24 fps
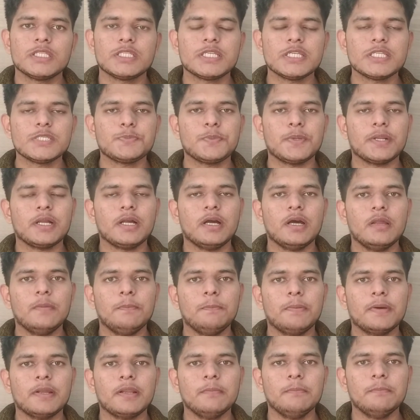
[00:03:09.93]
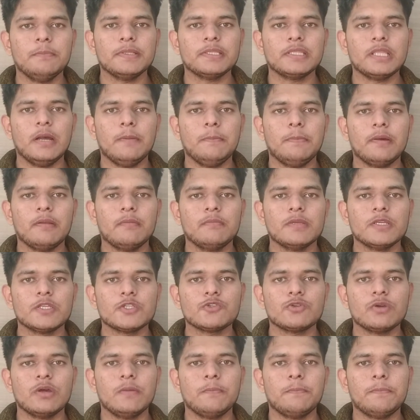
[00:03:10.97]
जिस प्रकार परम पिता
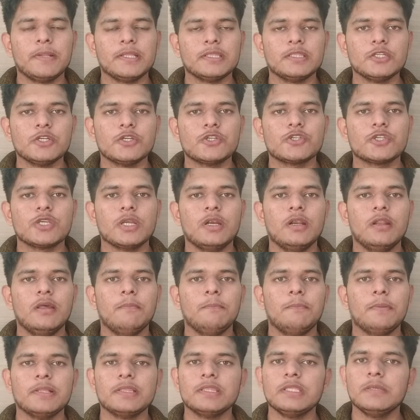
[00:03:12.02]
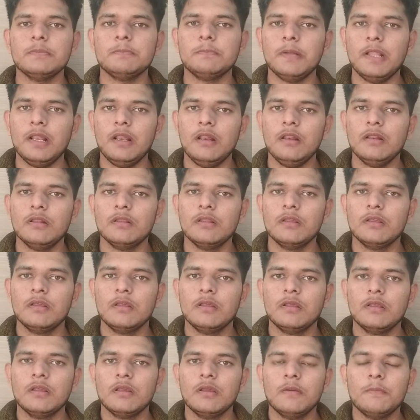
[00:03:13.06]
परमेश्वर प्रति क्षण प्रतिपल
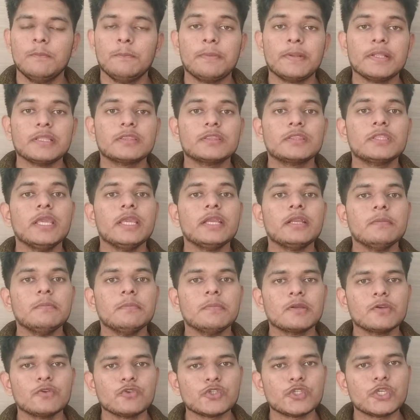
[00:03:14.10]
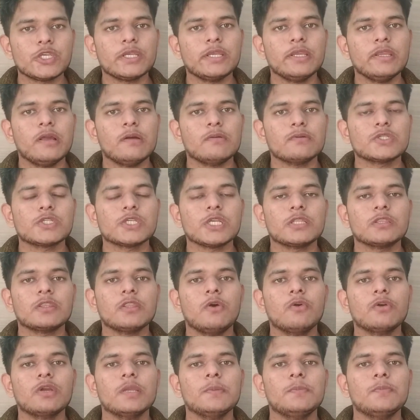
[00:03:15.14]
प्रत्येक मनुष्य की
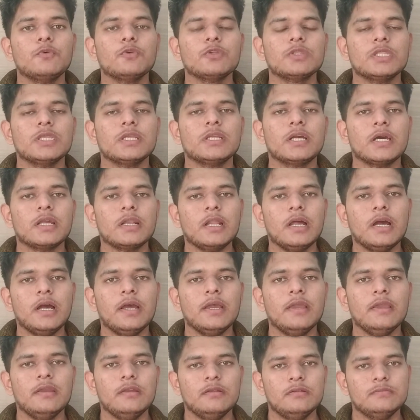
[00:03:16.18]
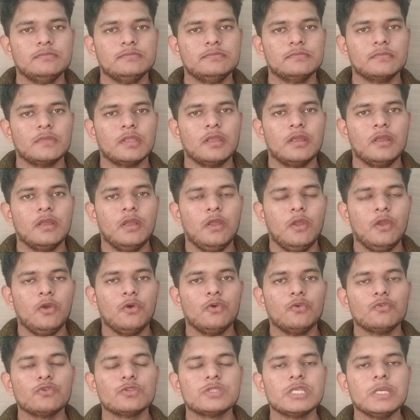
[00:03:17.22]
आवश्यकताओं की पूर्ति कर रहा है
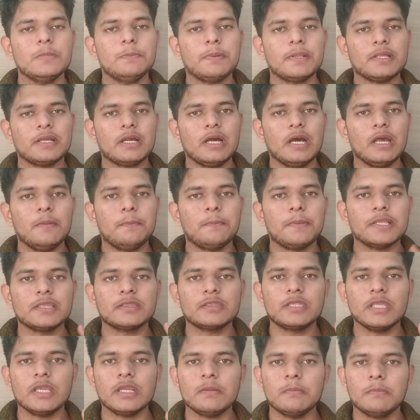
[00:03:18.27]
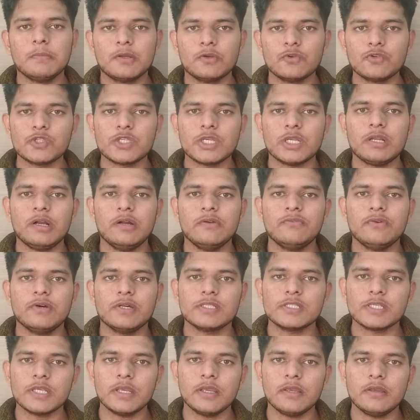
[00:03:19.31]
उसी प्रकार प्रत्येक मनुष्य का
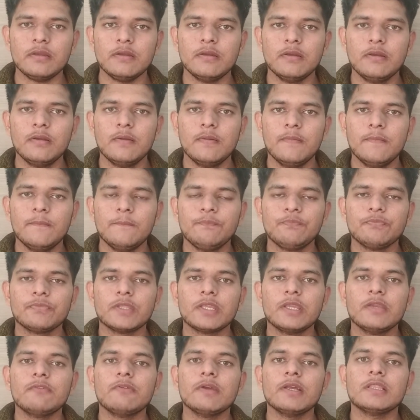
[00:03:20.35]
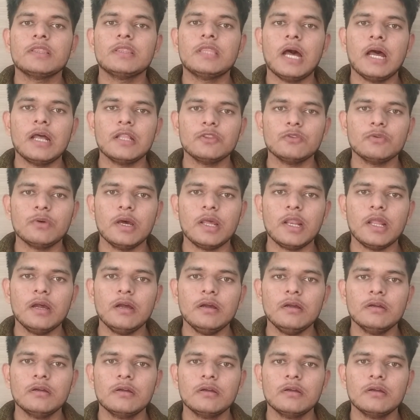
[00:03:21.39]
फर्ज है कि वह दान द्वारा